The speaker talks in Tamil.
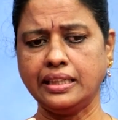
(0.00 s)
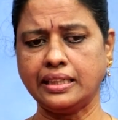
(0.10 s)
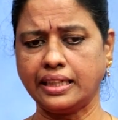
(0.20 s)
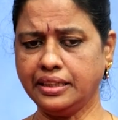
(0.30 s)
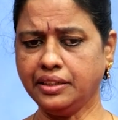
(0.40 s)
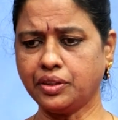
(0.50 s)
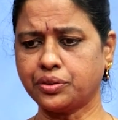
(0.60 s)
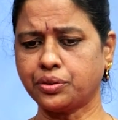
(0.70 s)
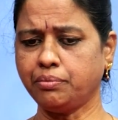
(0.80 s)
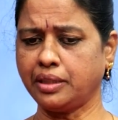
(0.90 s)
இந்த ரெண்டு
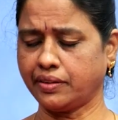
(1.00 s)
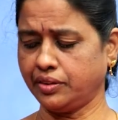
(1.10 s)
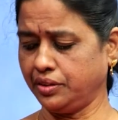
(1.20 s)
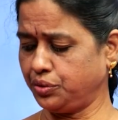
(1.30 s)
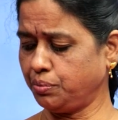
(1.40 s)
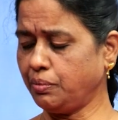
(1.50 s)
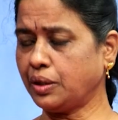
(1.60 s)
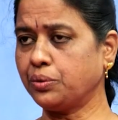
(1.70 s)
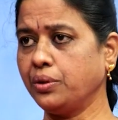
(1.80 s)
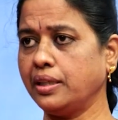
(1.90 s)
வருஷம் நீங்கள் வந்து சும்மா
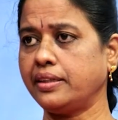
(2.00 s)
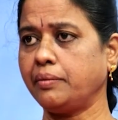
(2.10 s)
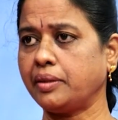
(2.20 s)
கூகுளில் தட்டி